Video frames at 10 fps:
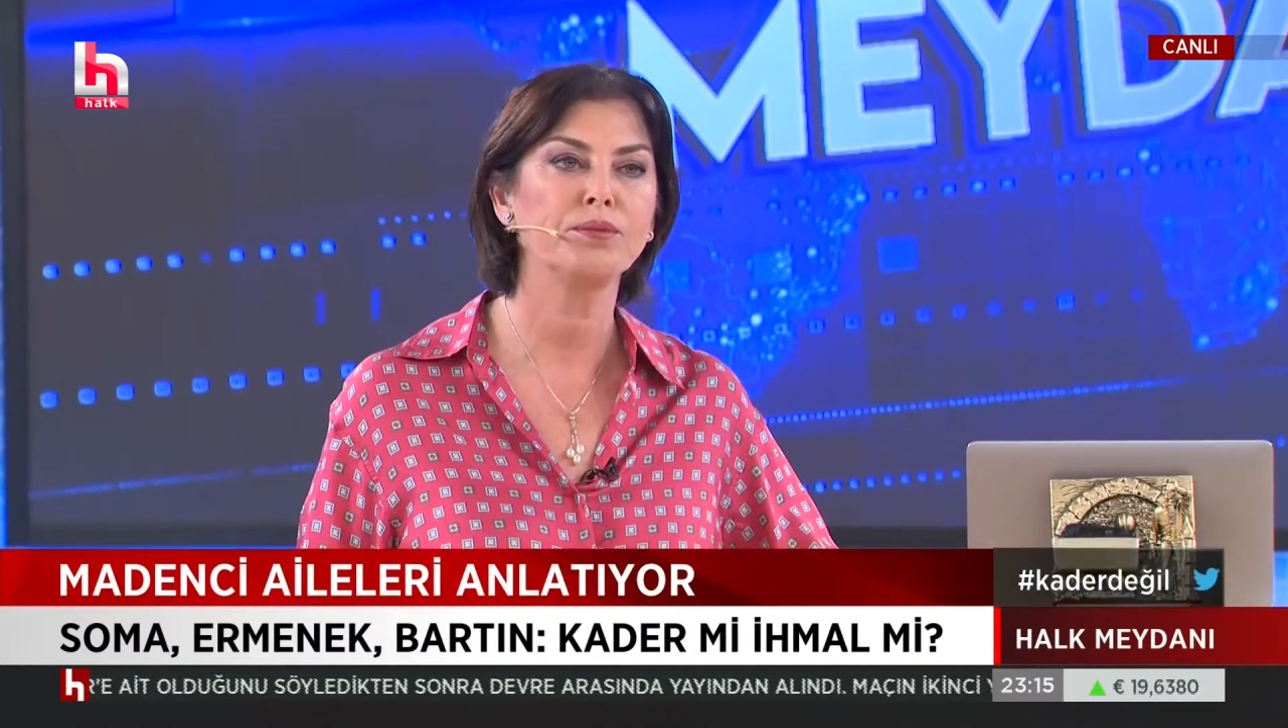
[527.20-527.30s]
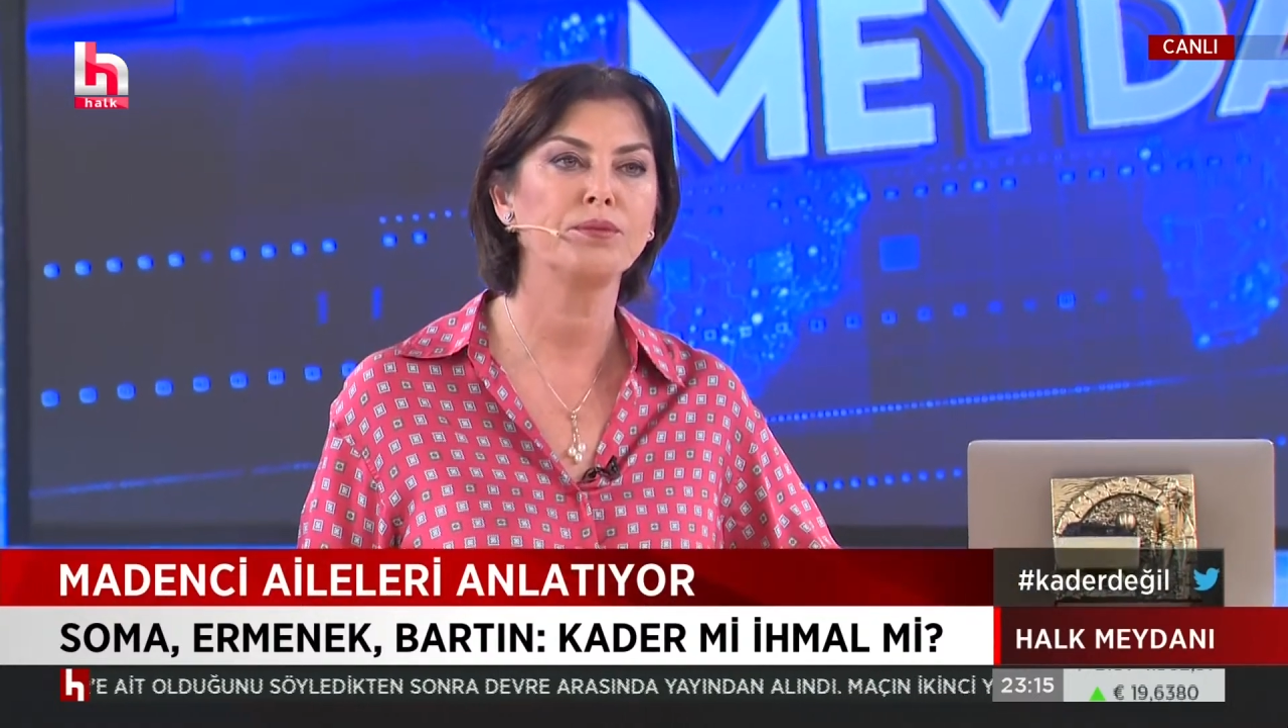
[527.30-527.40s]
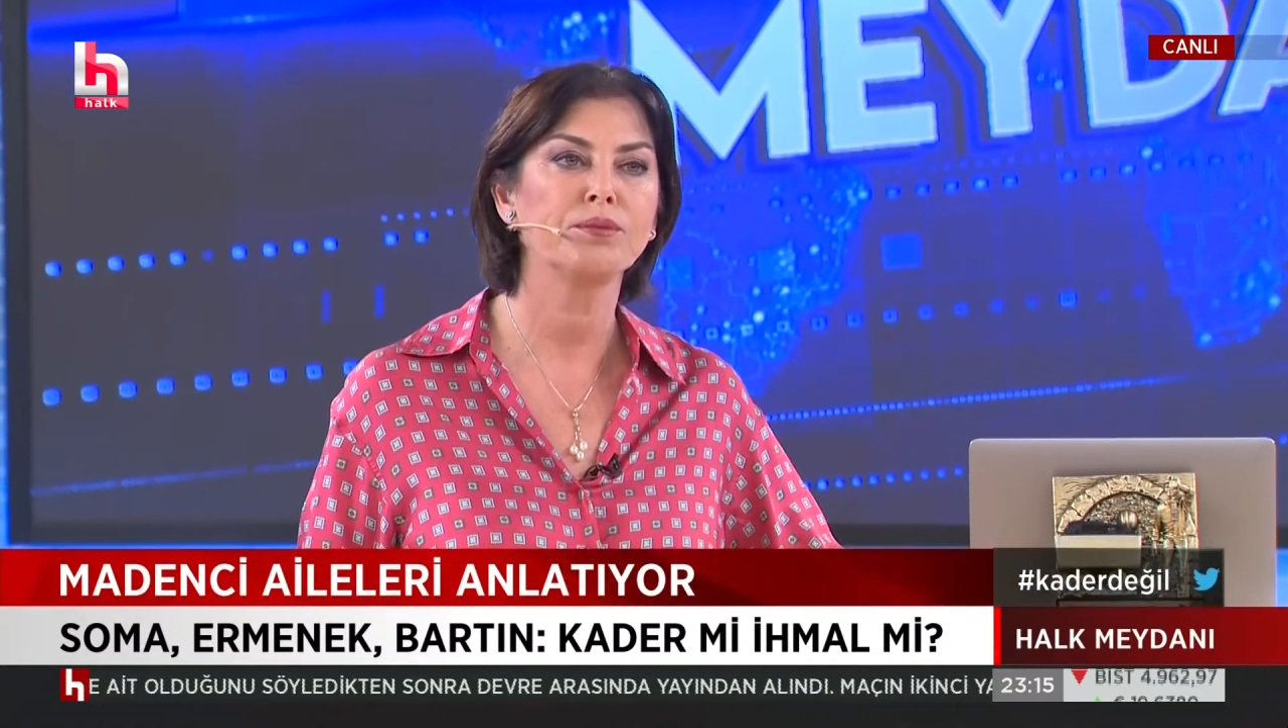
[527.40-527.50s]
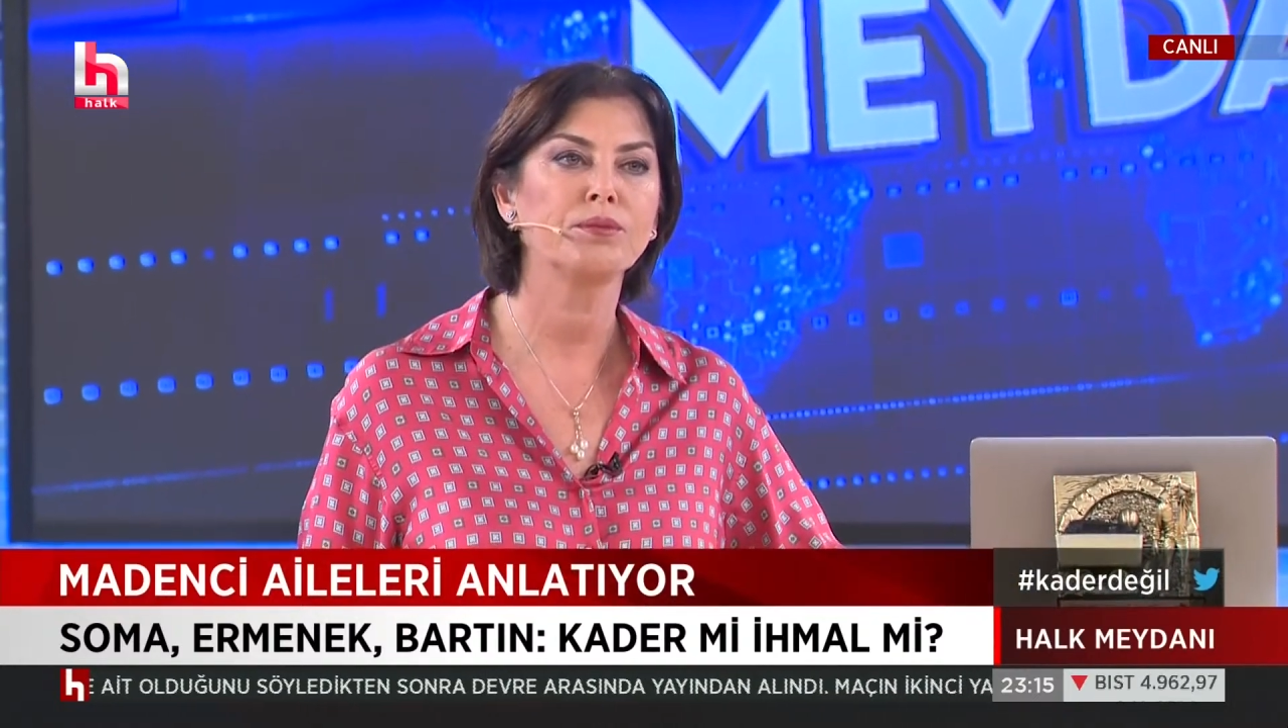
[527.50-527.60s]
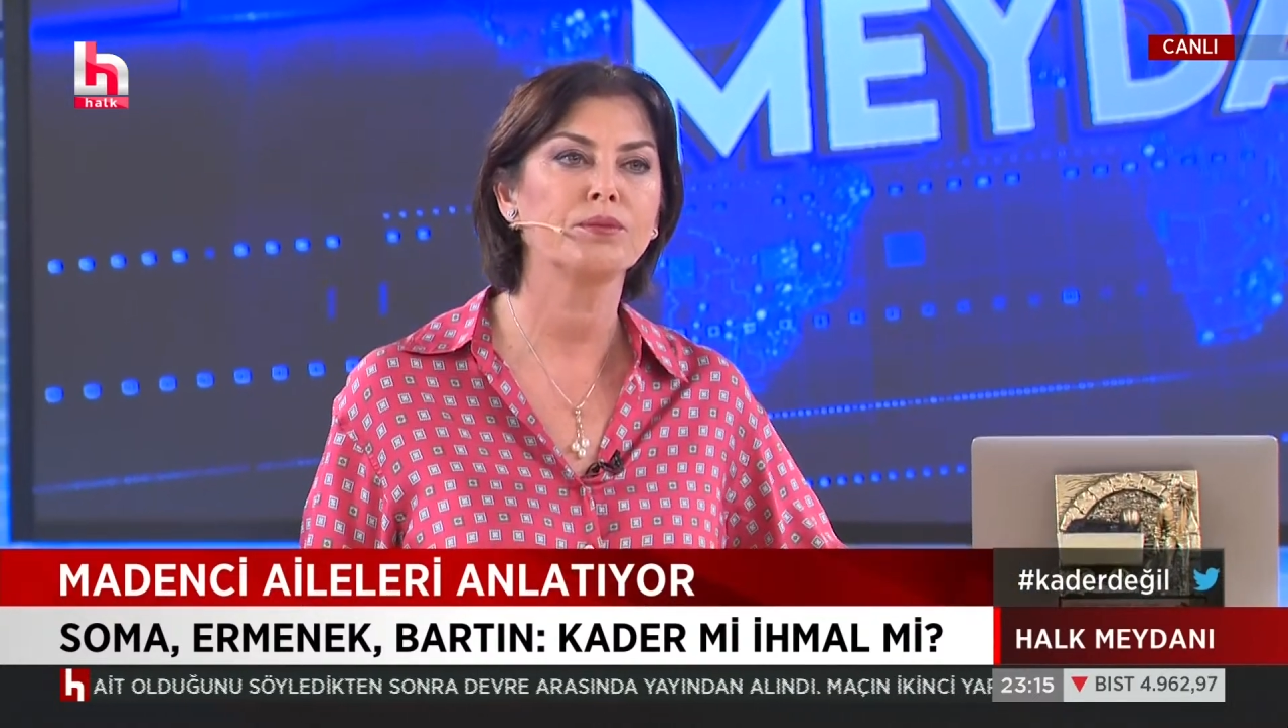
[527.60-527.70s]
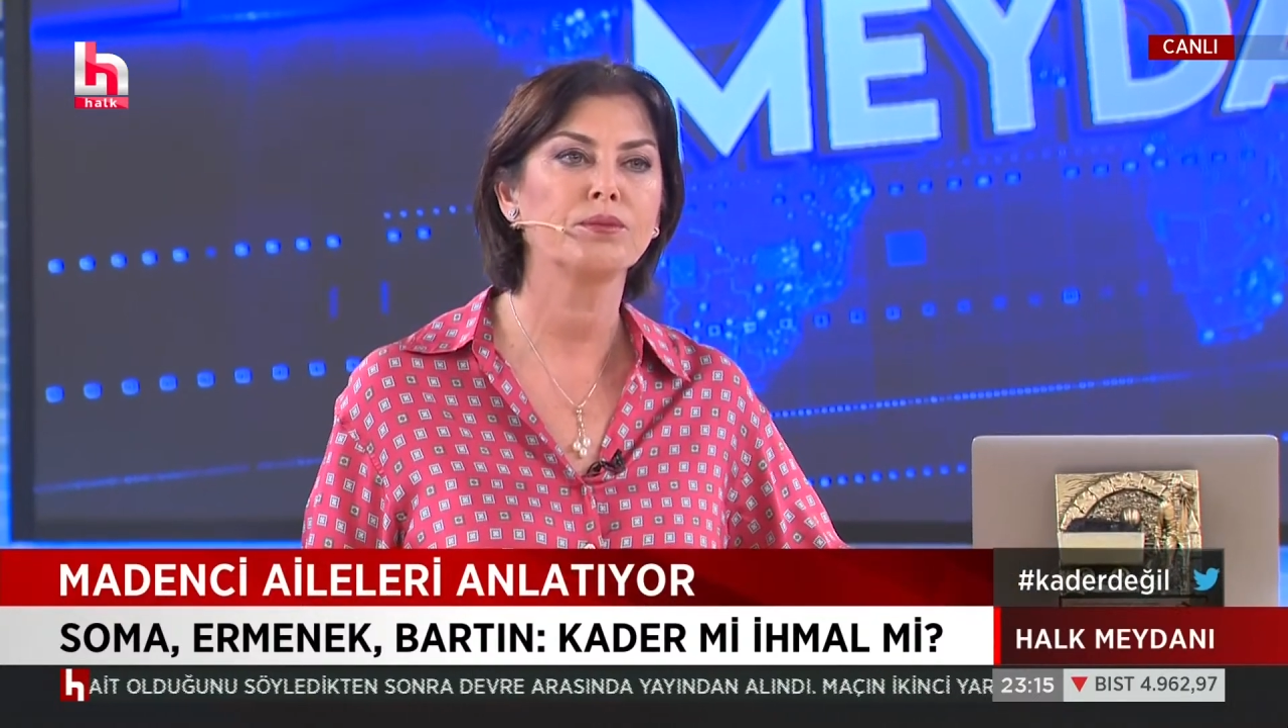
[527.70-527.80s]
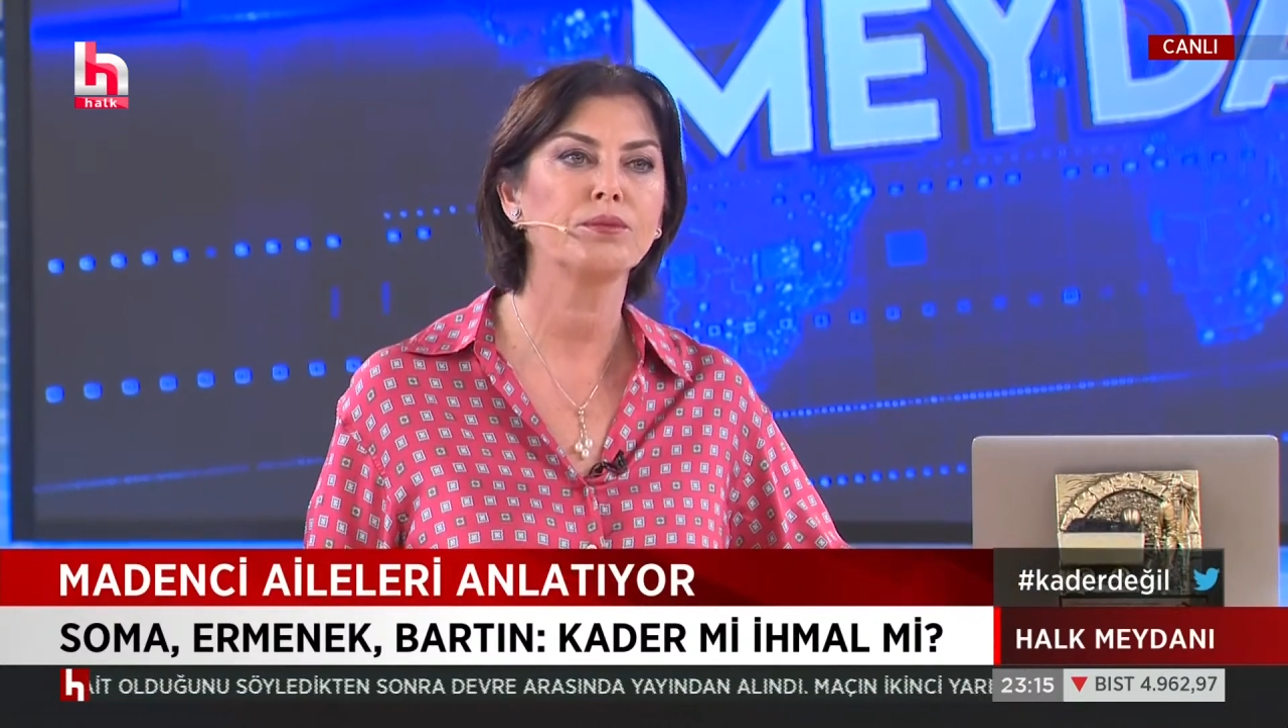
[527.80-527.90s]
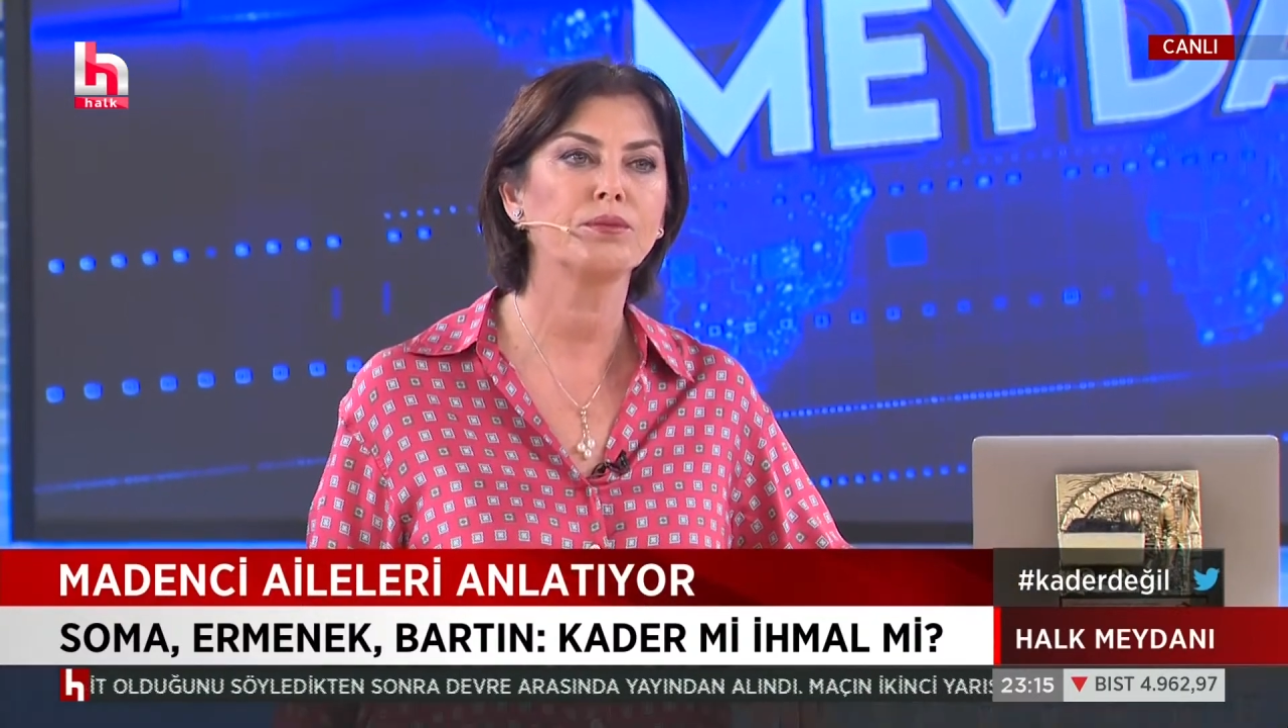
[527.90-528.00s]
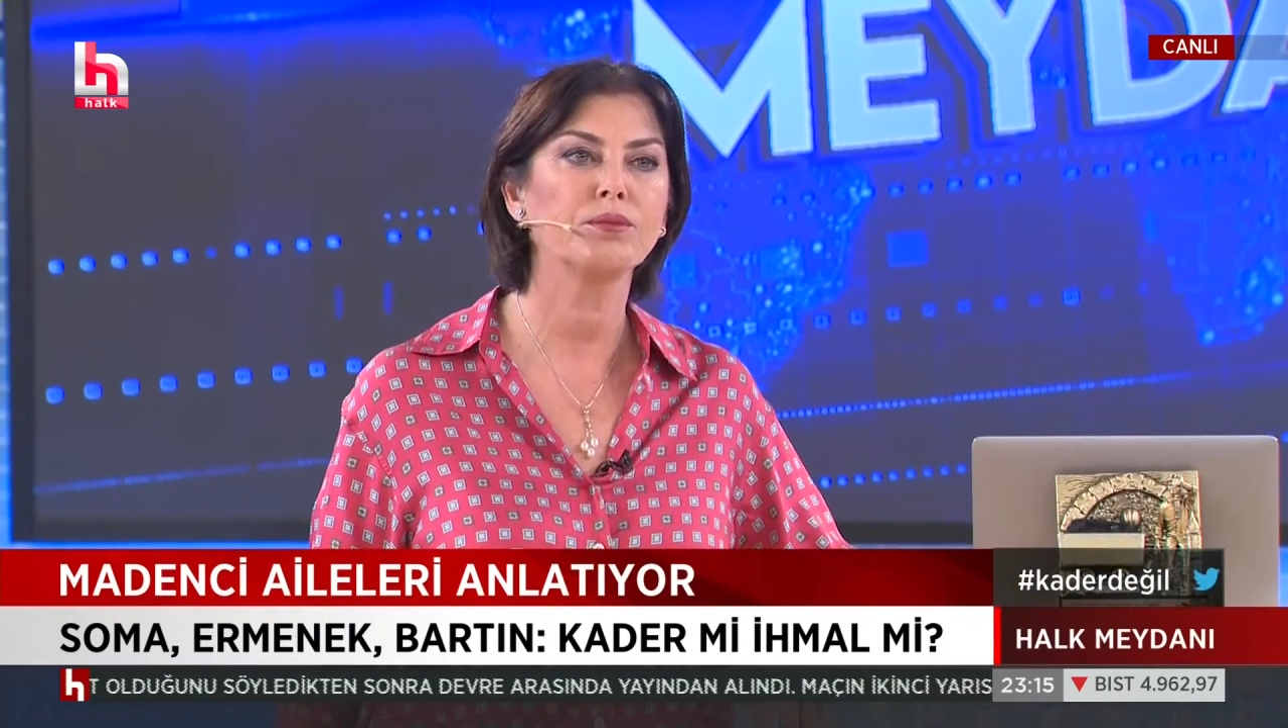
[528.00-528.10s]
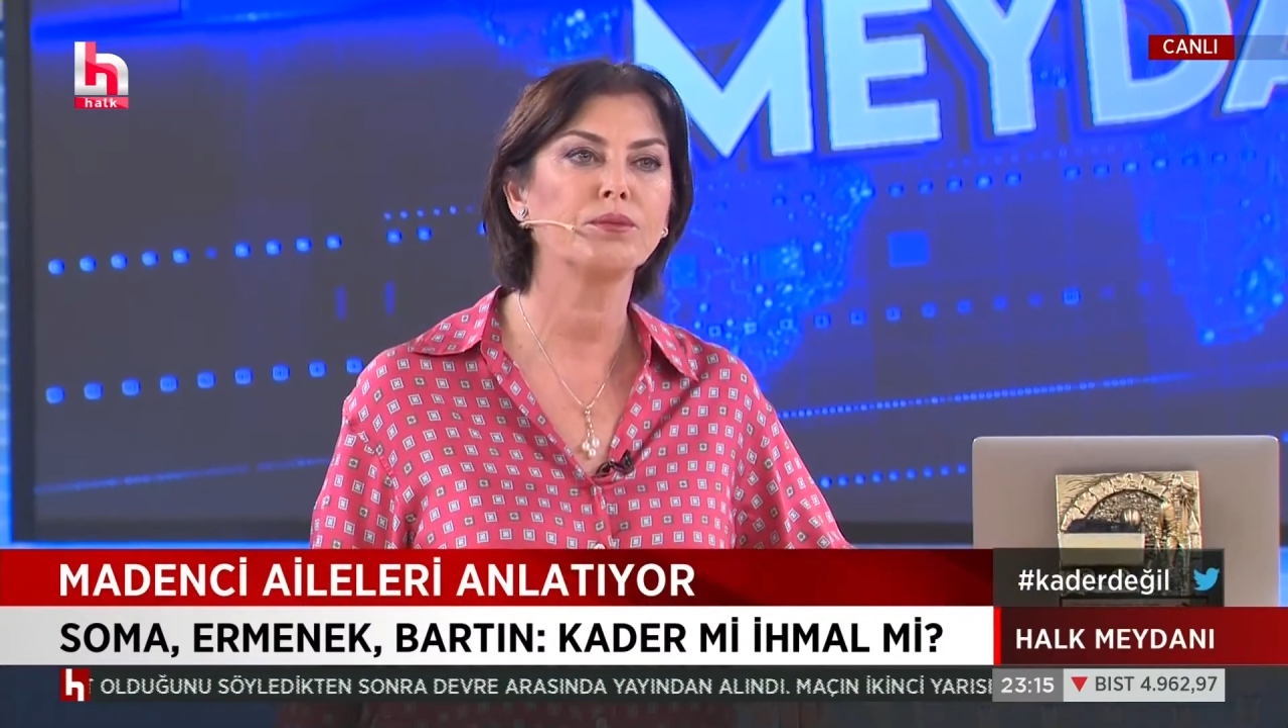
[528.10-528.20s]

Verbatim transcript: Çok teşekkür